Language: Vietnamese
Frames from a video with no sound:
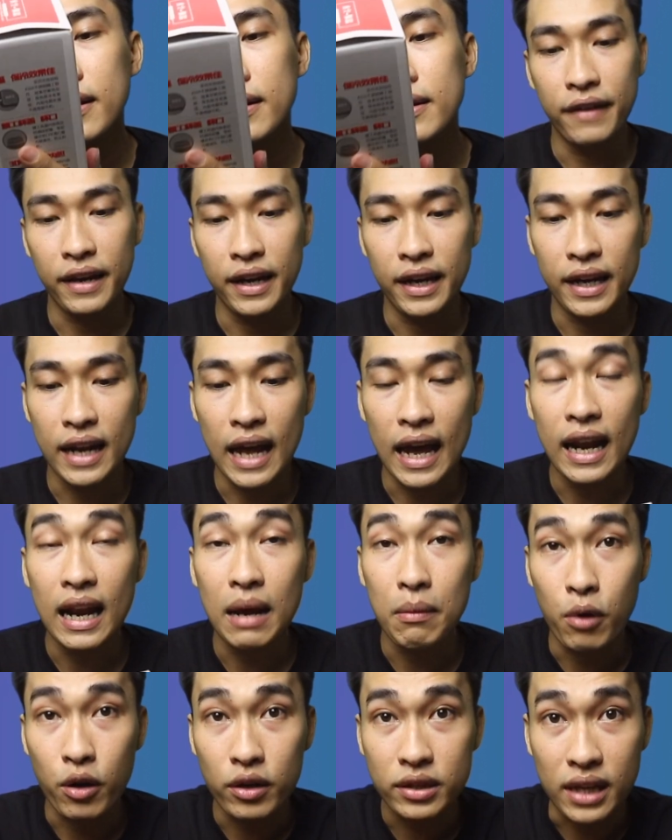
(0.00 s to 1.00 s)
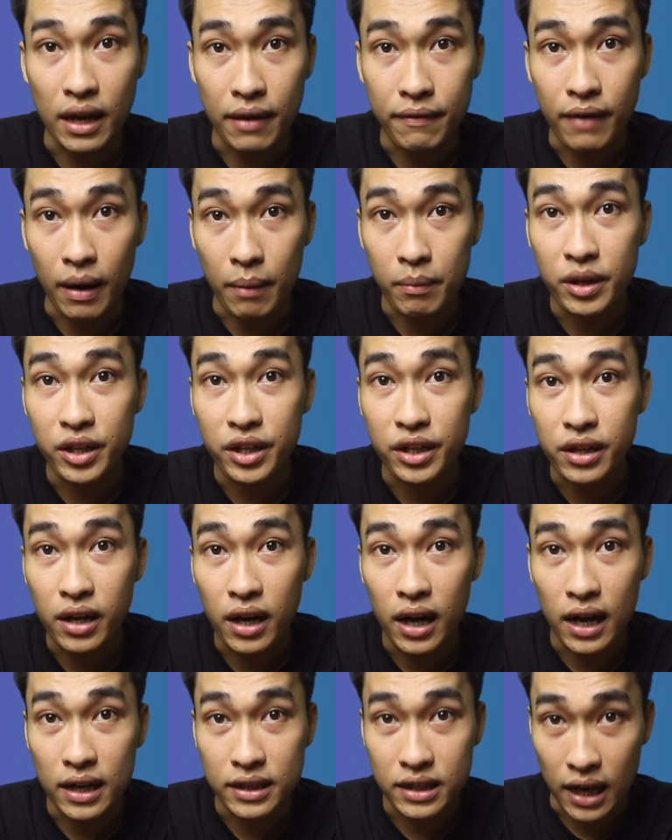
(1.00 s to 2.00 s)
Vì đây là một cái sản phẩm được
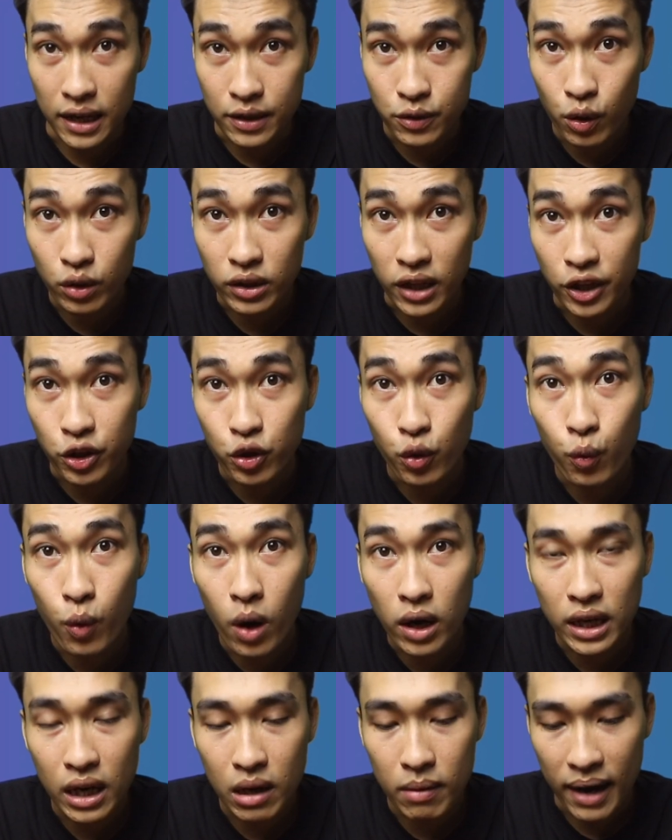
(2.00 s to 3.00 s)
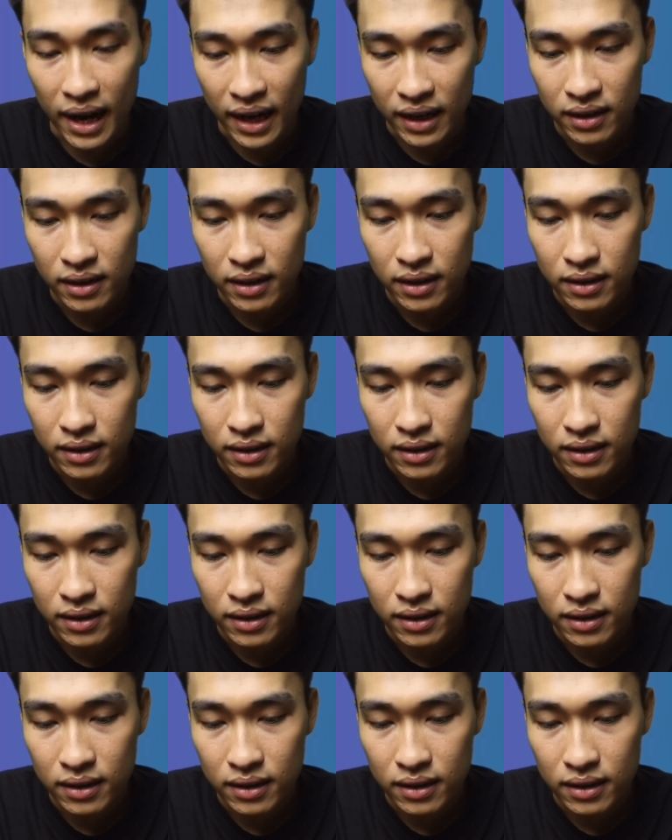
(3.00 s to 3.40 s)
sản xuất tại Trung Quốc cho các bạn.